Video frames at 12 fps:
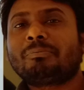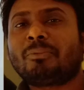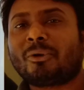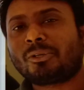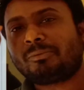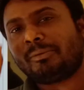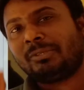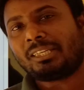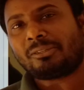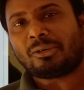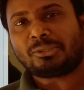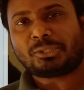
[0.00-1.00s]
বনভূমিকে
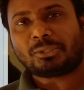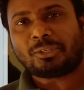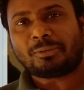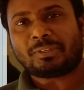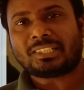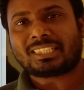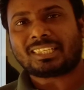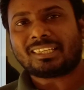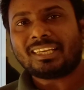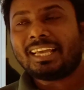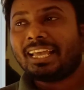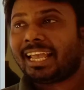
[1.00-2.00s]
ধ্বংস করে ফেলছি
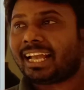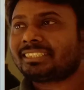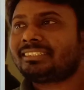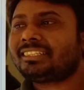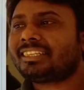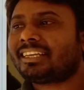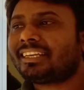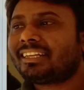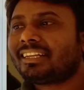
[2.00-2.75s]
একদিকে